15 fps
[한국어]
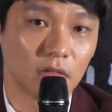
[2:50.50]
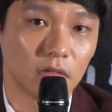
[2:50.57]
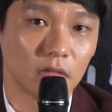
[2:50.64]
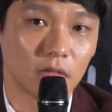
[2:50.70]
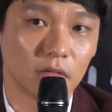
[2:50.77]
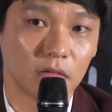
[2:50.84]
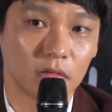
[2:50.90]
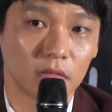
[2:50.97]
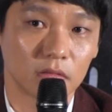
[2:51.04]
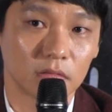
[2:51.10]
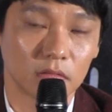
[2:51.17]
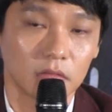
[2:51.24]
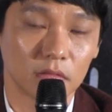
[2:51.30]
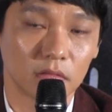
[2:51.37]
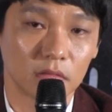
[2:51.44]
어,
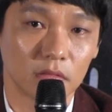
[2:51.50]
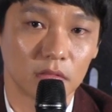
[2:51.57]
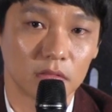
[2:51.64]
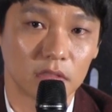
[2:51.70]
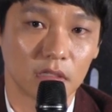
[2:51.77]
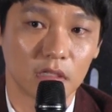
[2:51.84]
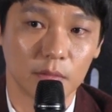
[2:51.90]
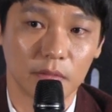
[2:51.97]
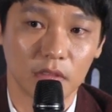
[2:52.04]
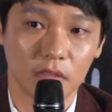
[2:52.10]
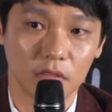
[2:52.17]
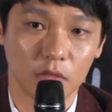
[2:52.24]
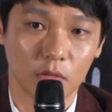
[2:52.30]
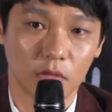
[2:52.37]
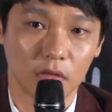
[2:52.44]
제가
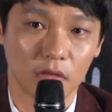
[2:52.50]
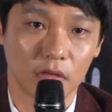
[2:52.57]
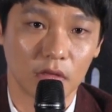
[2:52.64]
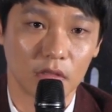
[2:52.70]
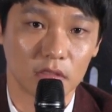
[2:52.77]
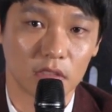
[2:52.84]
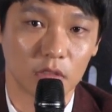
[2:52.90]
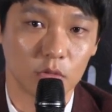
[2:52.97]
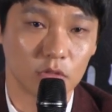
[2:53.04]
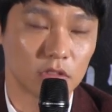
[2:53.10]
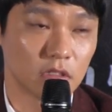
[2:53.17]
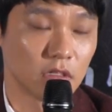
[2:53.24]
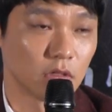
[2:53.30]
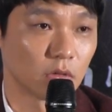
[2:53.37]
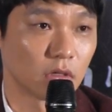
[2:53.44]
맡은 역할,
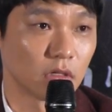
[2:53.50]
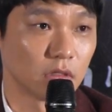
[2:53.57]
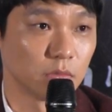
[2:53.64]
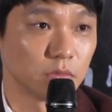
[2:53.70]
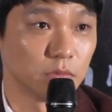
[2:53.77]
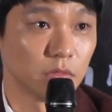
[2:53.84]
장호진의 역할은